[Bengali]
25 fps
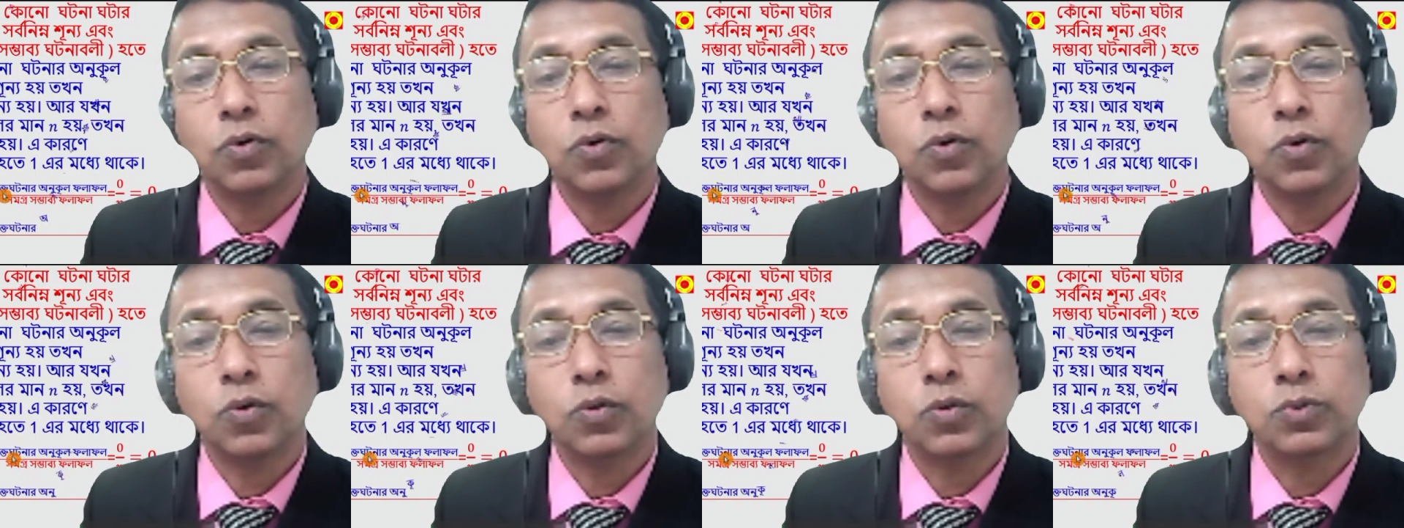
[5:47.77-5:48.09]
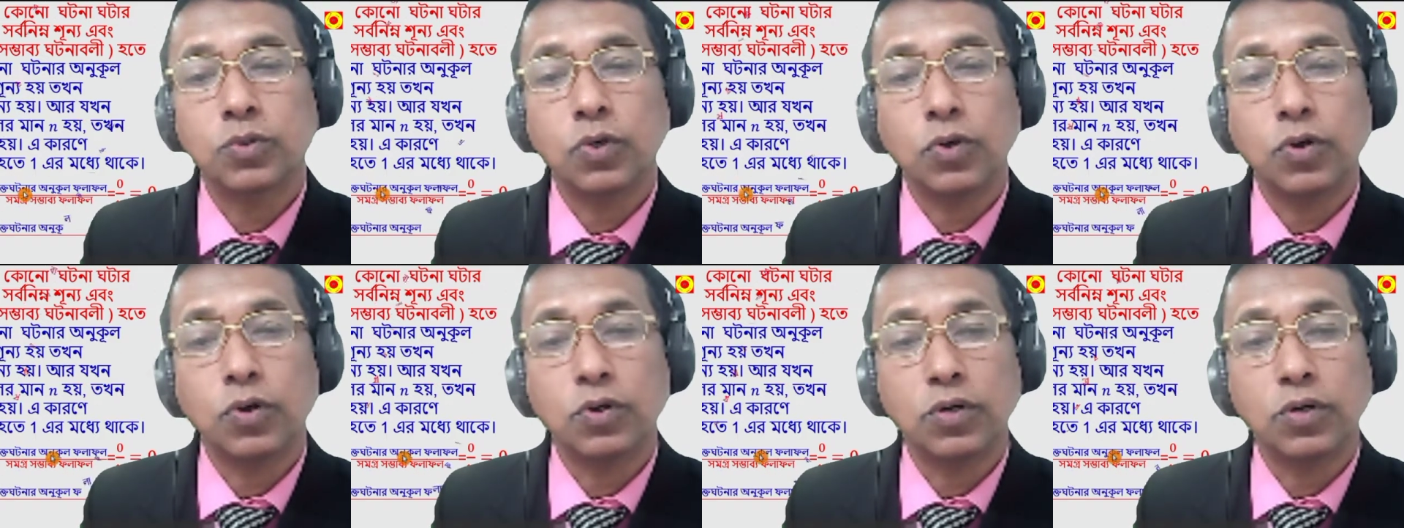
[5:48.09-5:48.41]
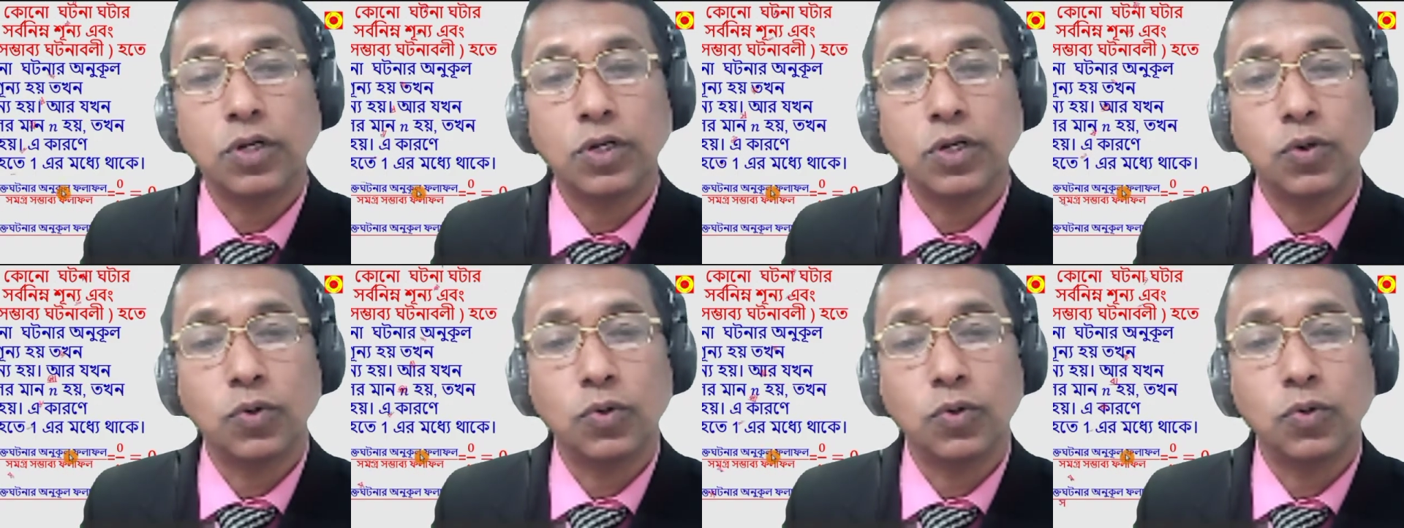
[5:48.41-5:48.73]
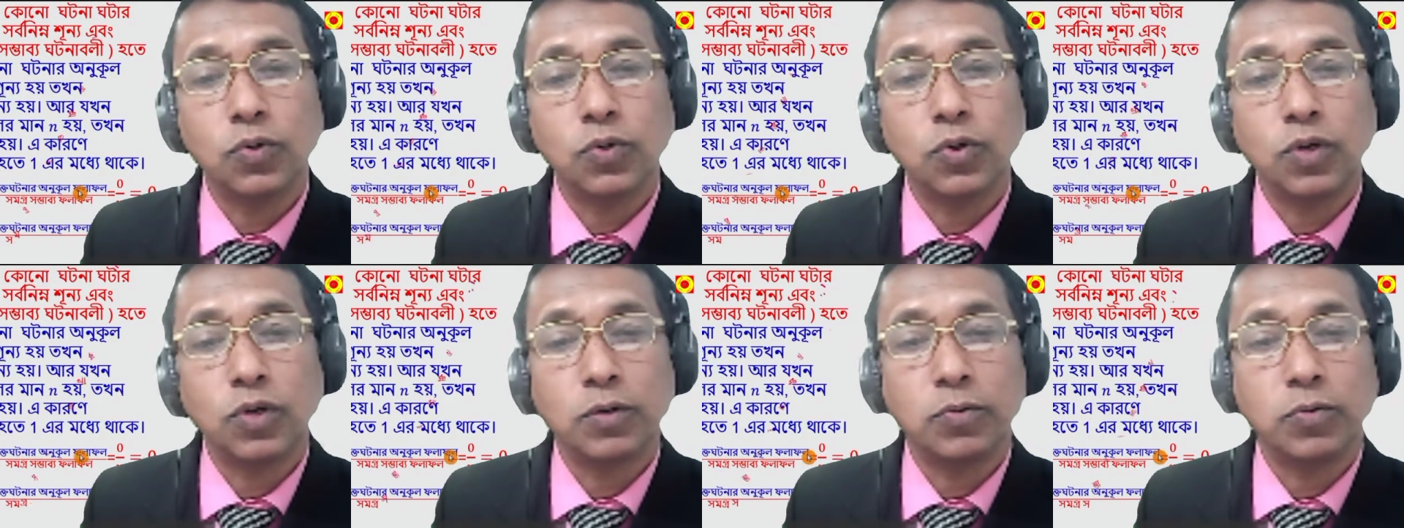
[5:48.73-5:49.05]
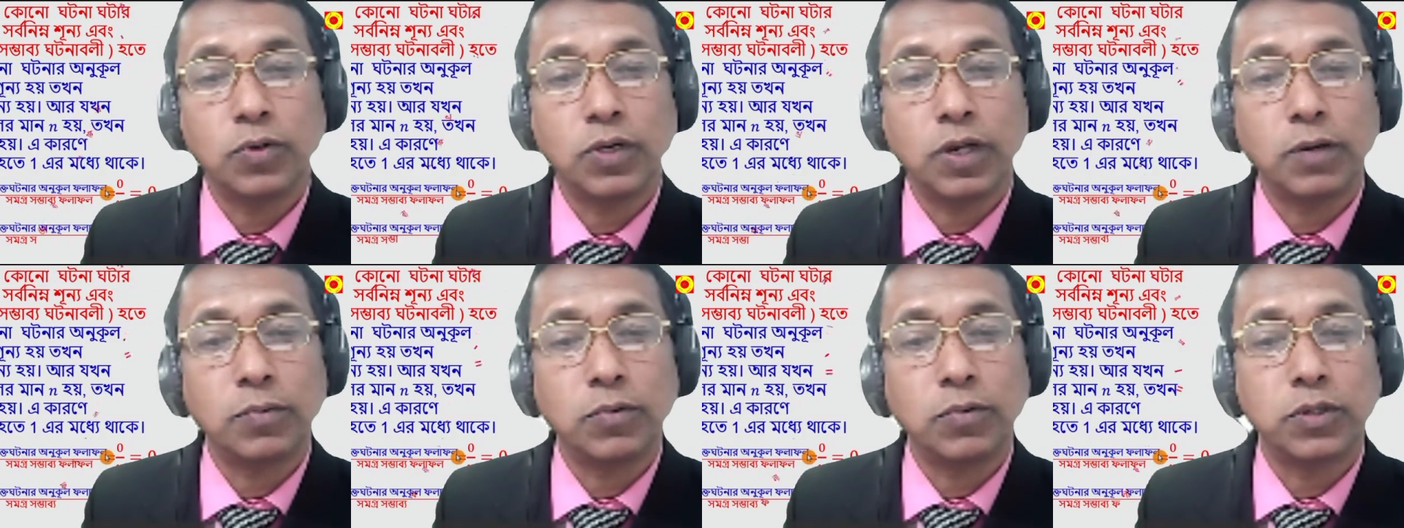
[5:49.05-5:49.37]
উক্ত ঘটনার অনুকূল
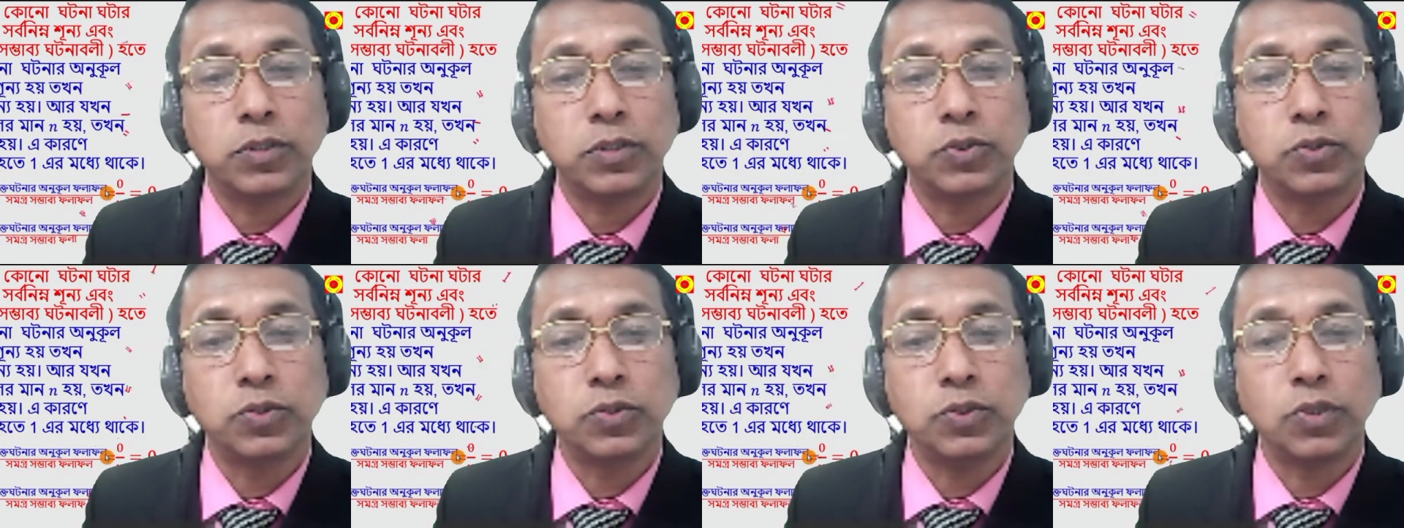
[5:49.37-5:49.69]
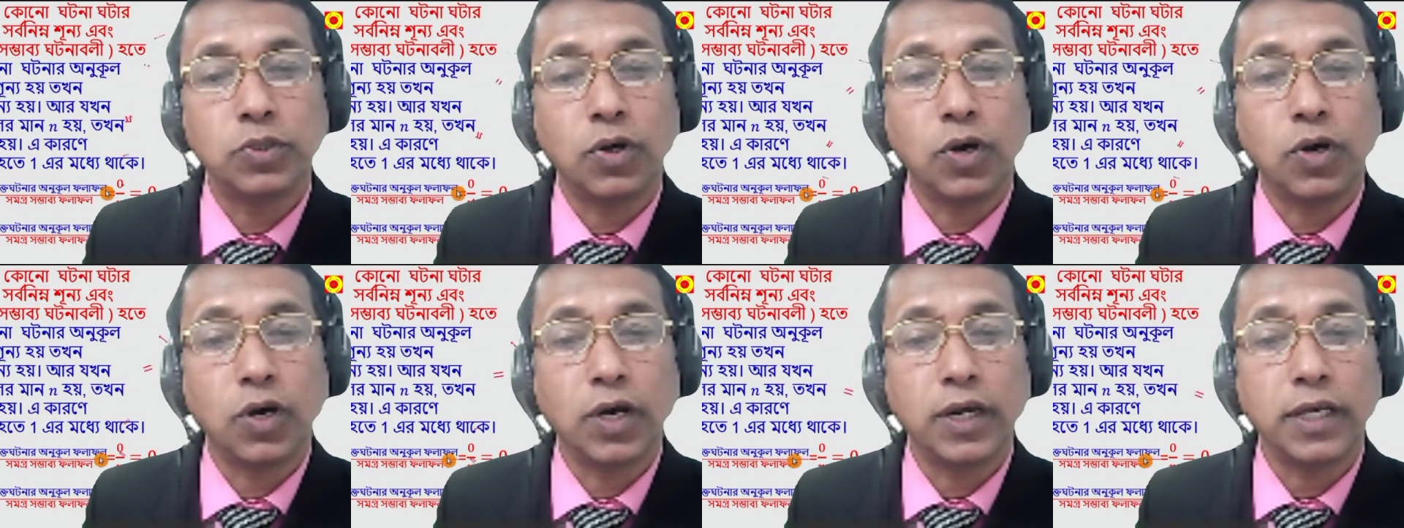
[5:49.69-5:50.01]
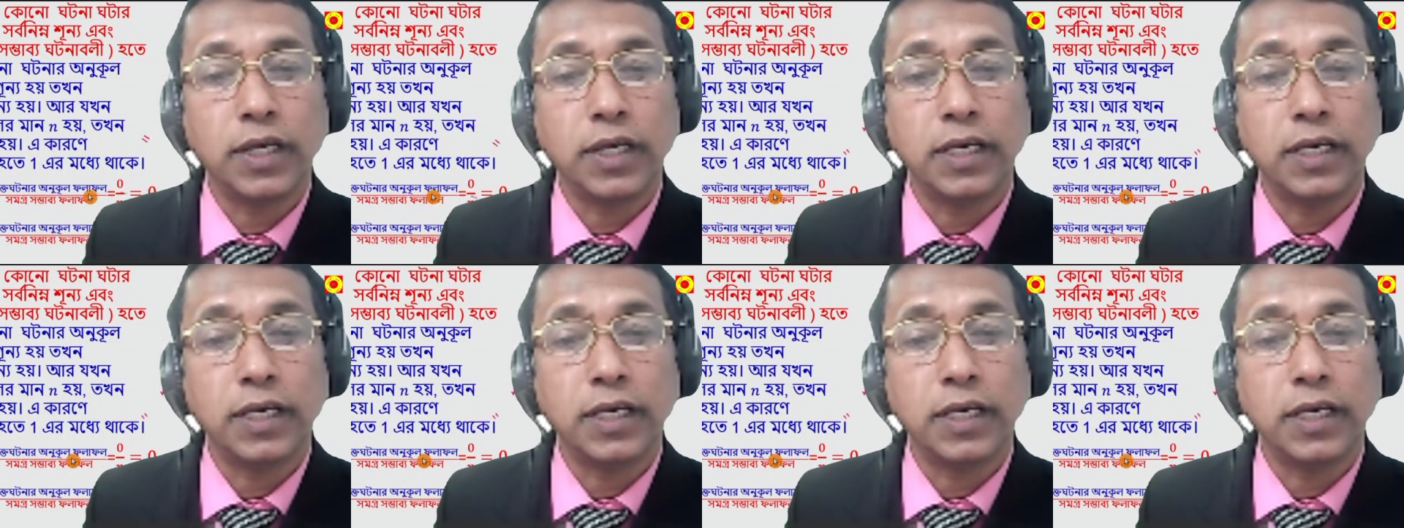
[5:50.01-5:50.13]
ফলাফল শূন্য হয়